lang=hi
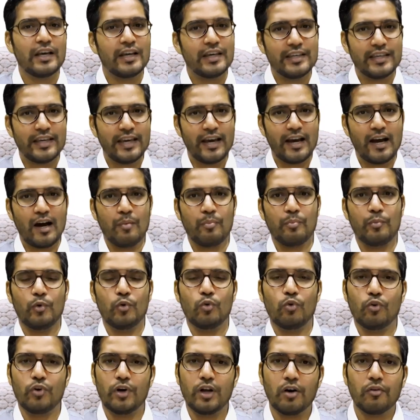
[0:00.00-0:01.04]
ये आप
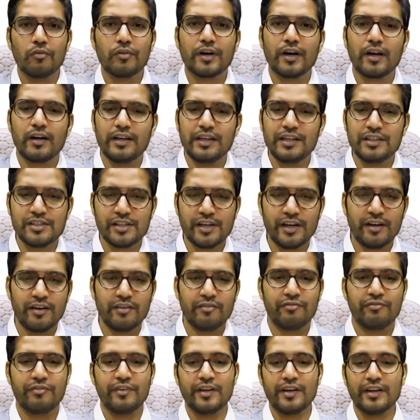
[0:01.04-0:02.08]
नोट डाउन कर लीजिए
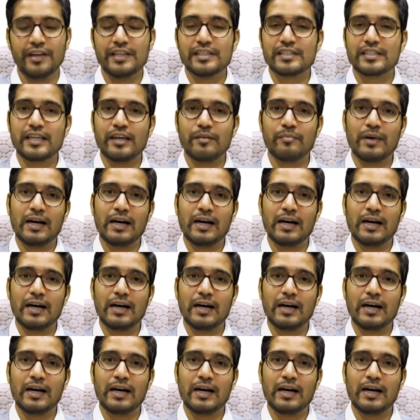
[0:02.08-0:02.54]
फिर इसके